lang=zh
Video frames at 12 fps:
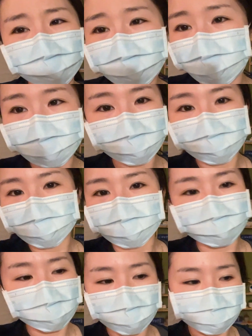要出
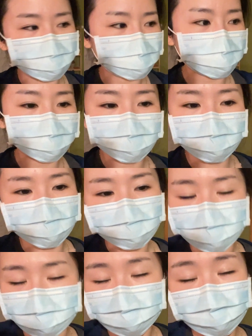门带他们出去，但
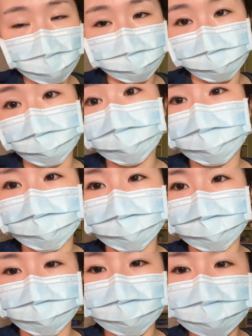我没办法出门，
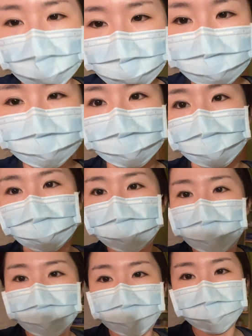我就是待在家
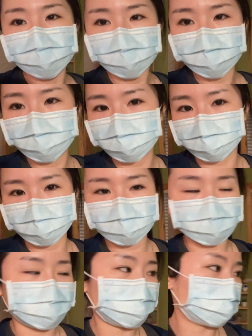做一
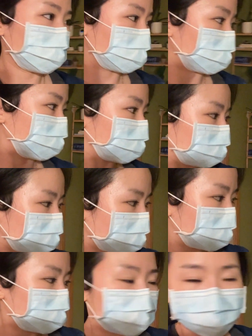些
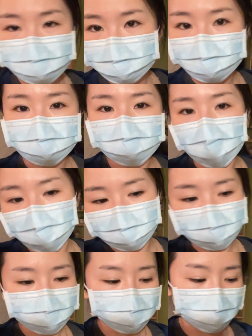你知道
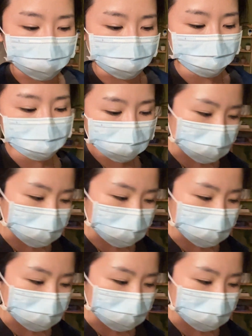yard work，